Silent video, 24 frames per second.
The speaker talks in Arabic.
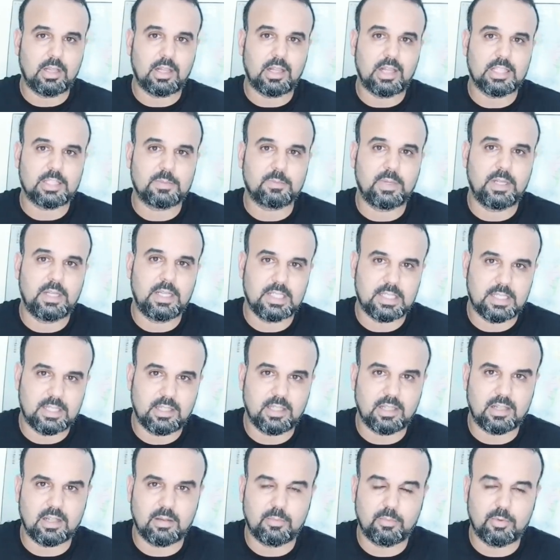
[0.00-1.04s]
تلقى اسبانيا
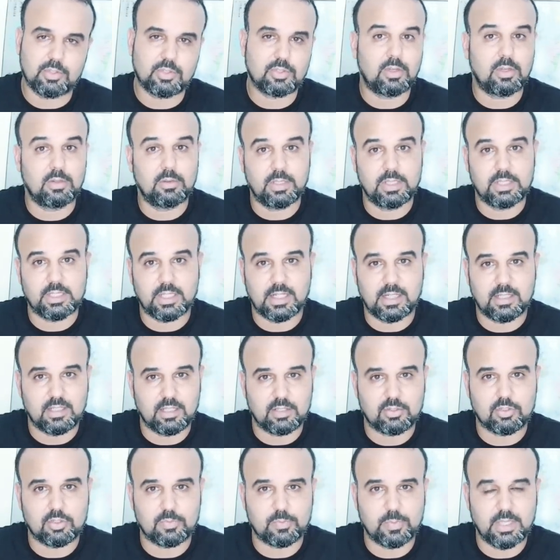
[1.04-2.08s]
سدات للبرتغال وهادشي راه
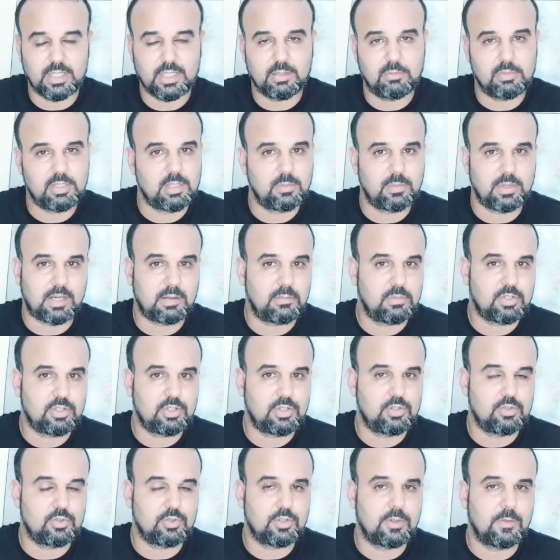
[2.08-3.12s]
دارتو اسبانيا ماشي مره
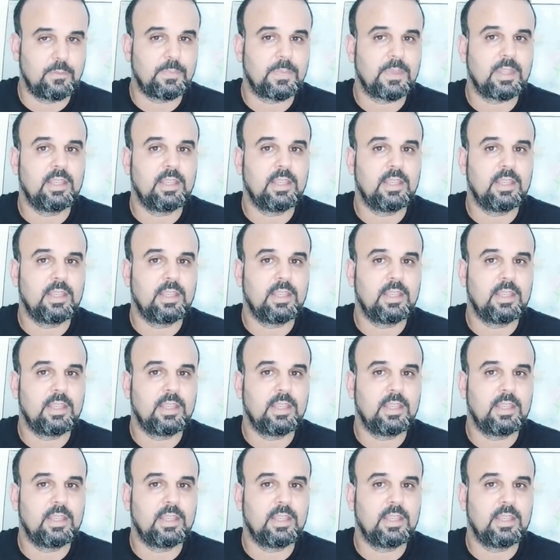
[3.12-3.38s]
ماشي جوج